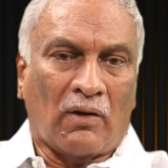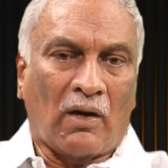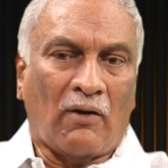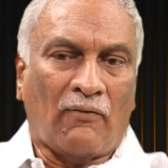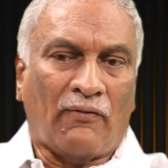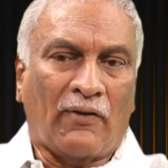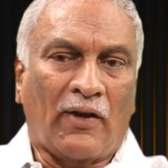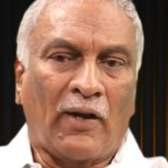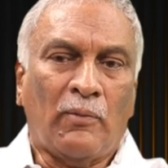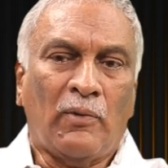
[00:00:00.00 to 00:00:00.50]
ఆ
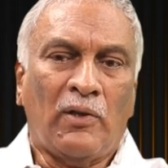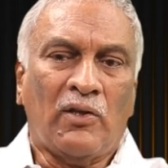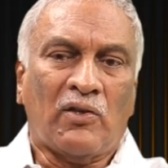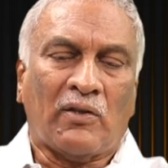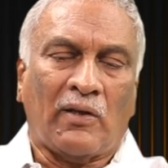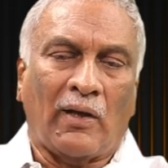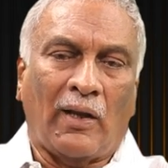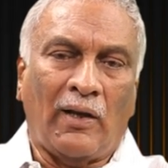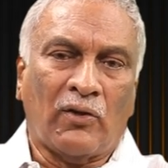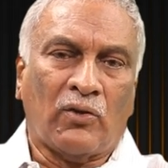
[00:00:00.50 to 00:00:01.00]
ఫ్యామిలీస్
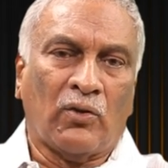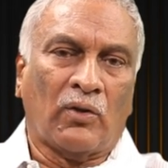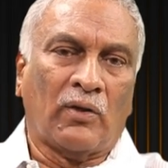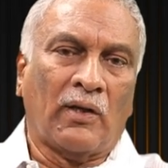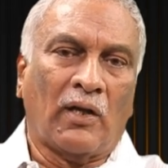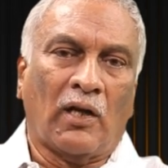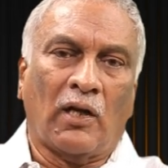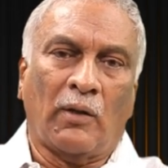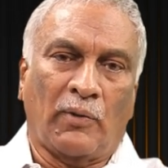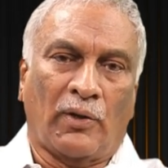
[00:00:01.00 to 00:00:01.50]
కలిసి
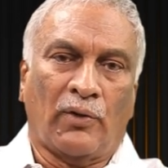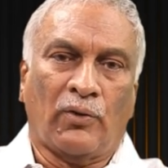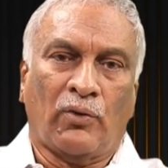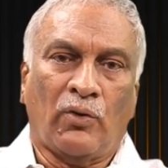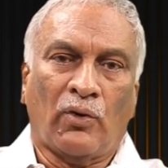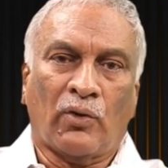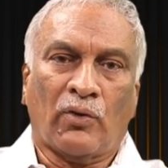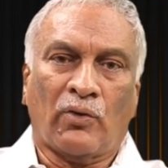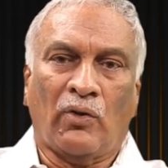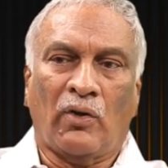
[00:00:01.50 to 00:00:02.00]
ఉండాలని మనం
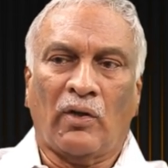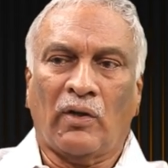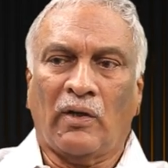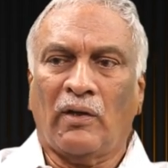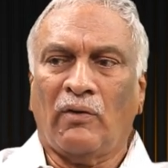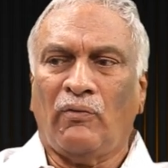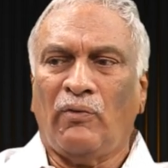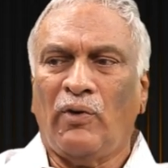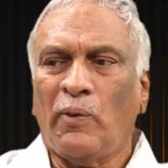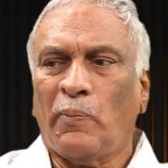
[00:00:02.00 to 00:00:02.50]
కోరుకోవాలి
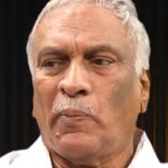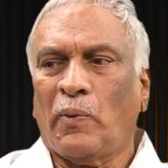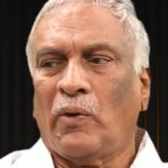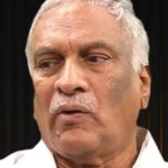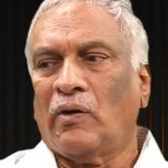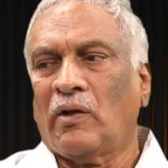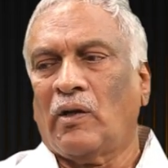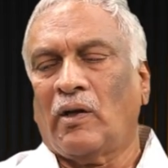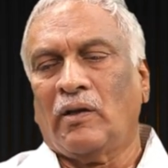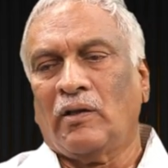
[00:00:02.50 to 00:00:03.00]
కానీ
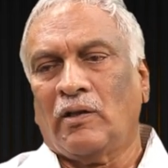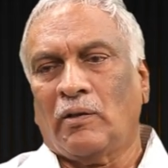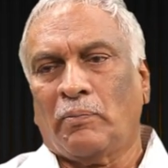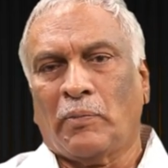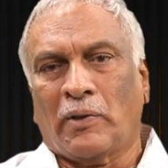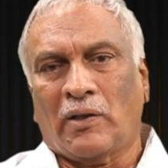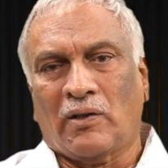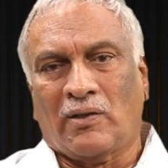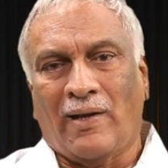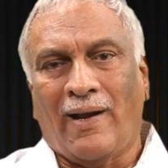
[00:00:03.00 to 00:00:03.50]
విడిపోవాలని చెప్పి
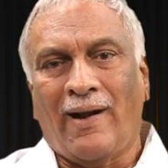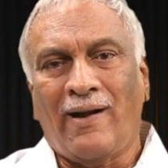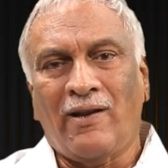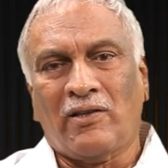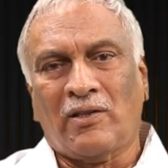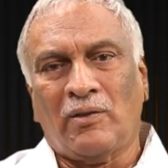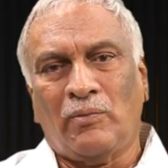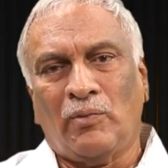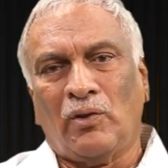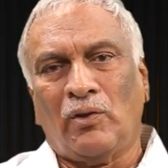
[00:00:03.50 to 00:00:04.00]
మన
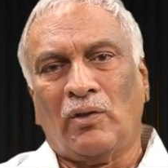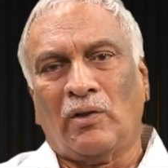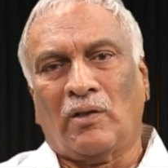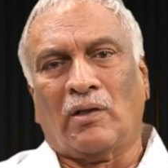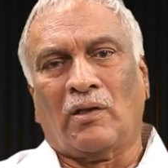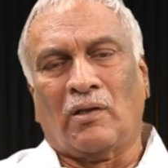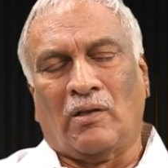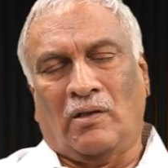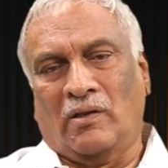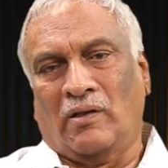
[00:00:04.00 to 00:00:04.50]
శాడిజం
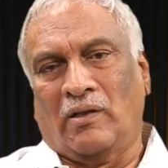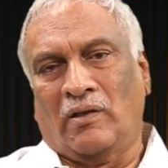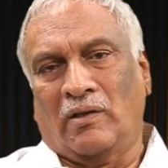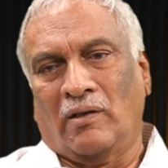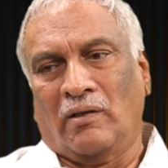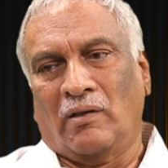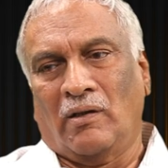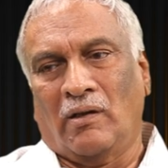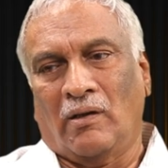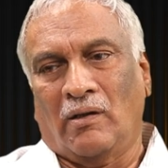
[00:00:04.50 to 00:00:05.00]
ఎందుకంటే నాకు
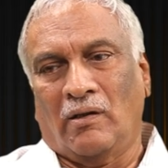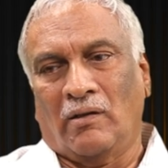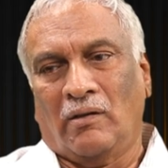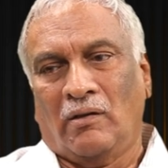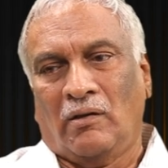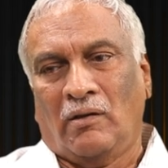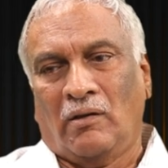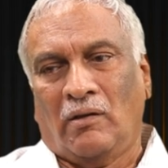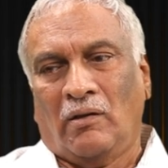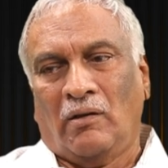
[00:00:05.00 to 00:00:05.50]
అర్థం కాల
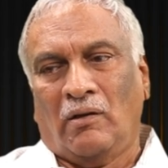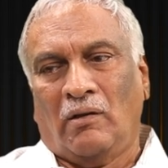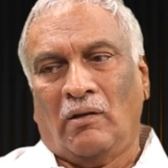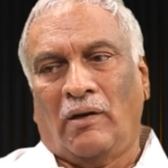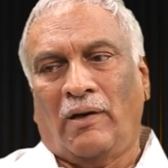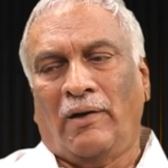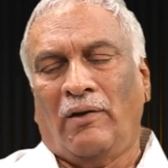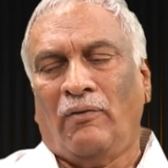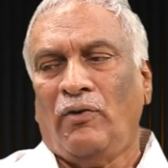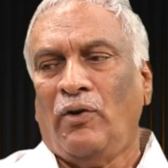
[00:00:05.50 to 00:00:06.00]

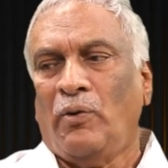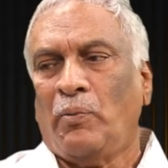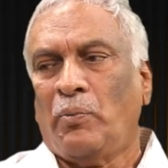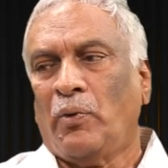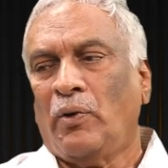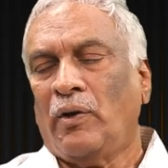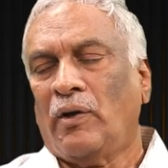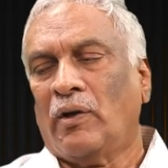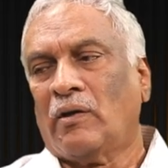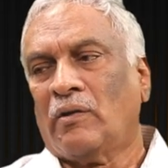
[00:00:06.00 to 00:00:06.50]
వాళ్ళు
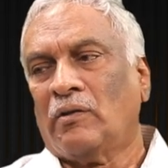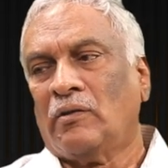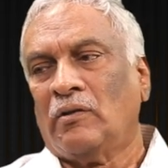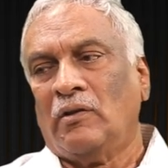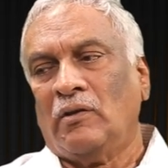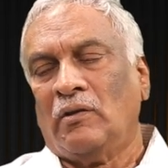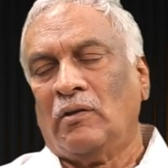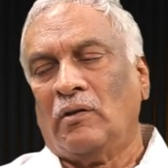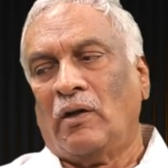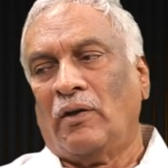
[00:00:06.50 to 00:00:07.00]
విడిపోయారు
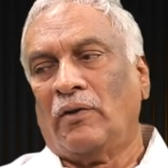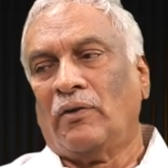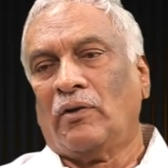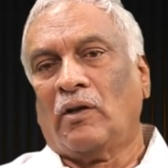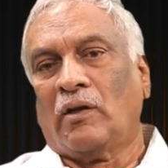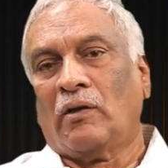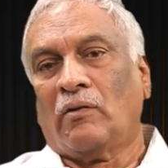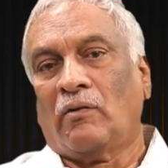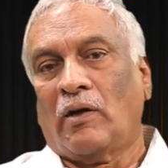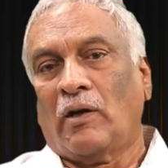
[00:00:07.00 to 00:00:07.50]

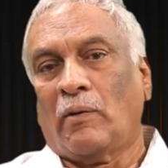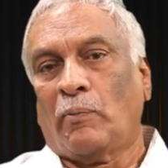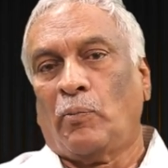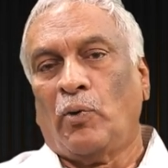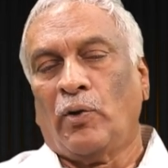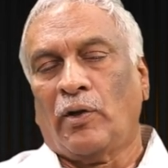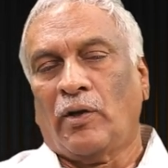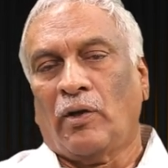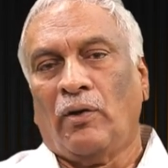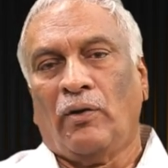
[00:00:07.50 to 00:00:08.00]
అందుకని వాళ్ళ
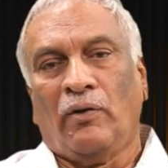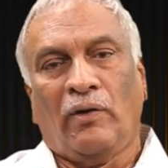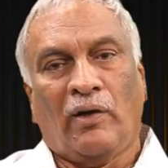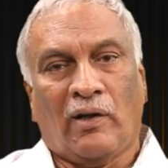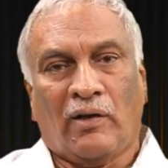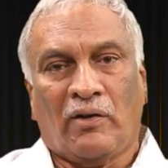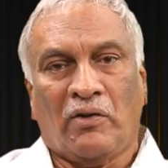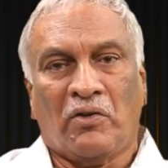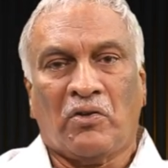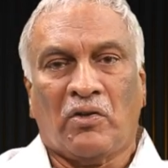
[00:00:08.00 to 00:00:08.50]
పోటీలో
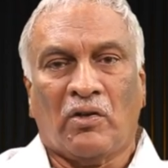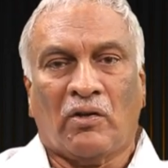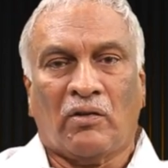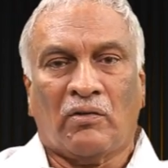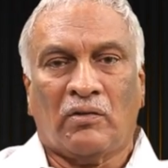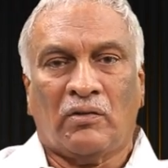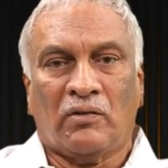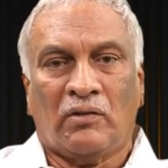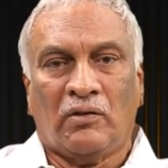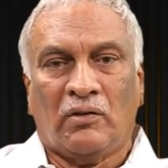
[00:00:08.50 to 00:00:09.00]
వీళ్ళకి
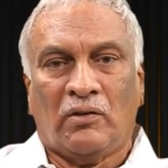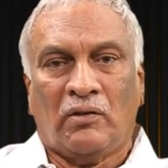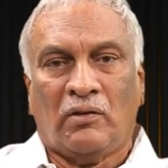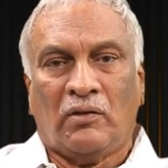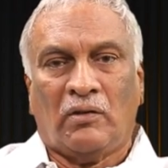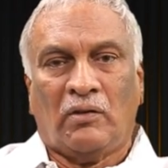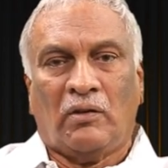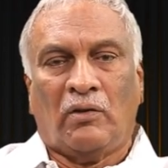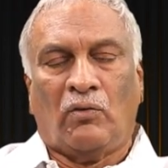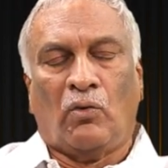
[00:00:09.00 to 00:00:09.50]
ఇచ్చారు
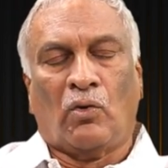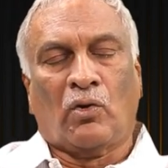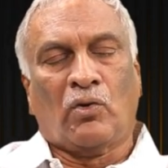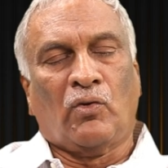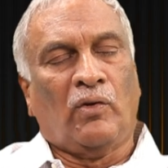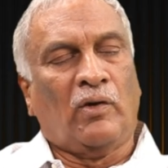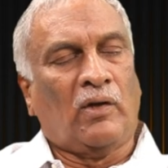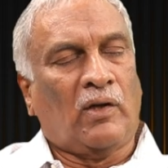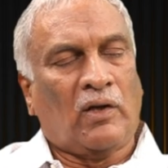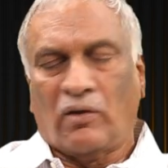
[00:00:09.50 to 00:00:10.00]
ఒక
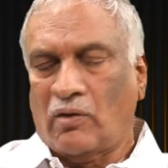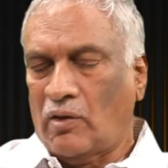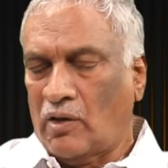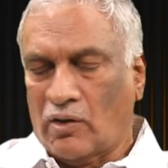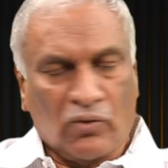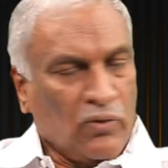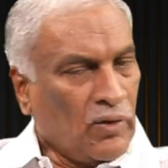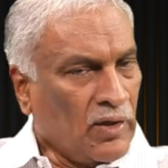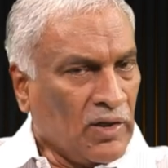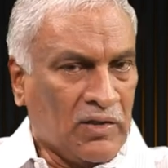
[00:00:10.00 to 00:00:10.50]

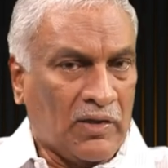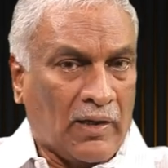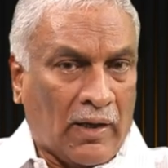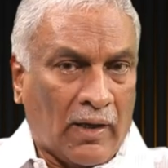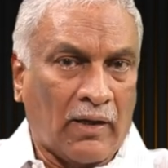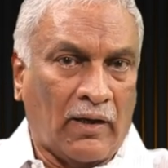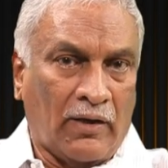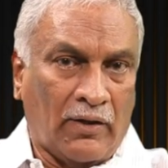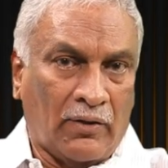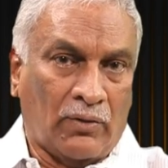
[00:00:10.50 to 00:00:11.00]
అటువంటి
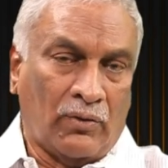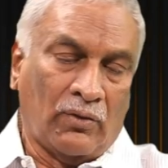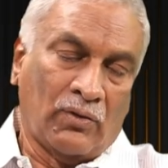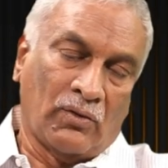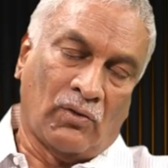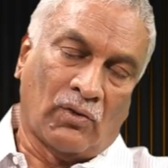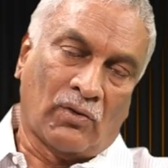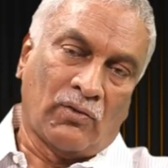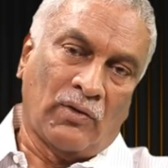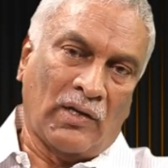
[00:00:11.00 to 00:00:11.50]
జరగలేదు
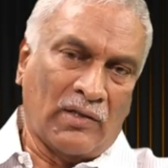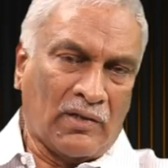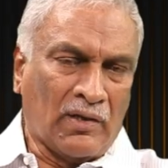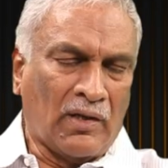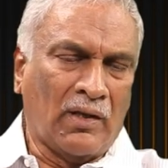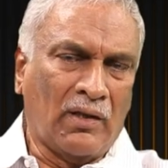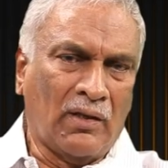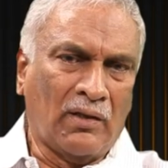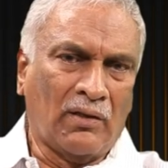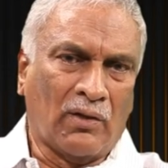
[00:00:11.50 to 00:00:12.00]
ఒకవేళ
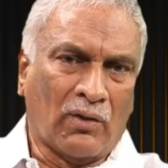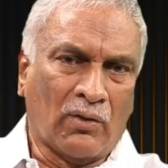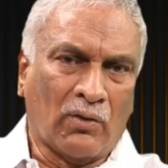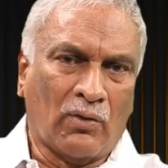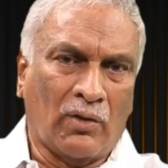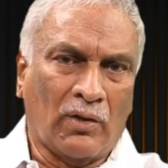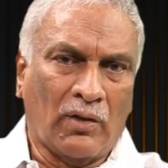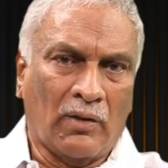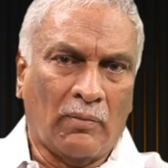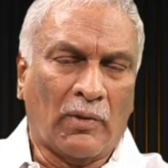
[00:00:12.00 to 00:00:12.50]
జరిగింది
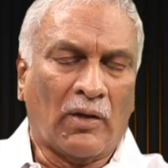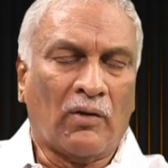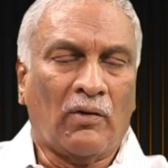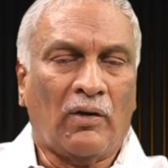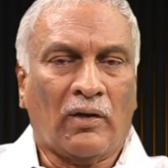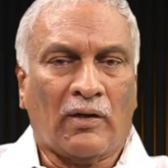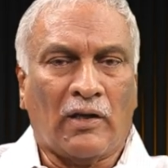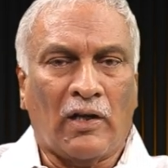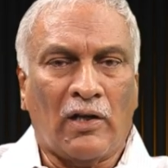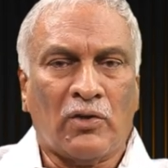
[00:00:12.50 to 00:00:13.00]
అనుకోండి మన
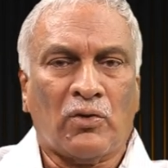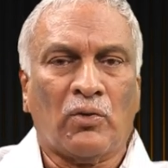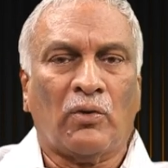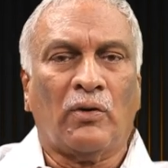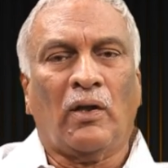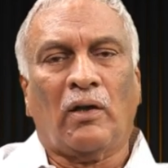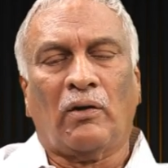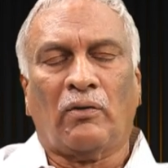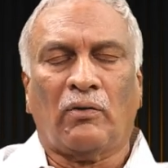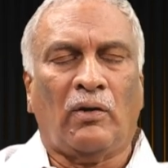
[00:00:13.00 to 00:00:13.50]
వాళ్ళు కలిసి
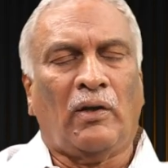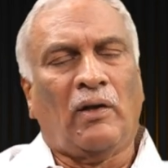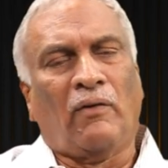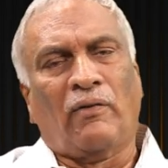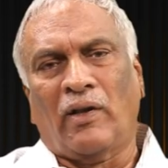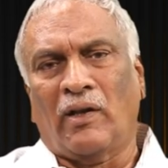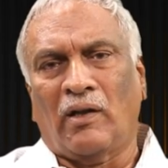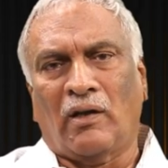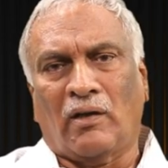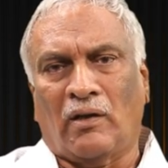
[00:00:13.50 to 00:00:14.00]
ఉండాలనుకోండి
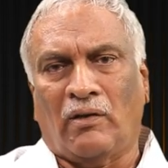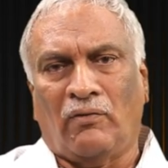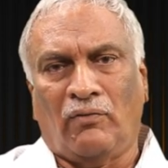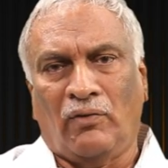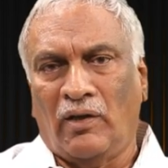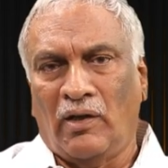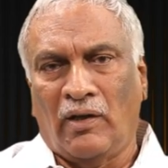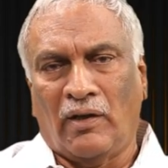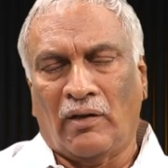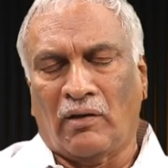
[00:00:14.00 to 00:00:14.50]
ఎవరైనా కానీ
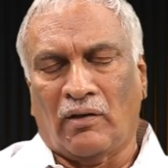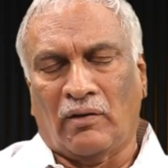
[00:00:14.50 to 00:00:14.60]
వీళ్ళని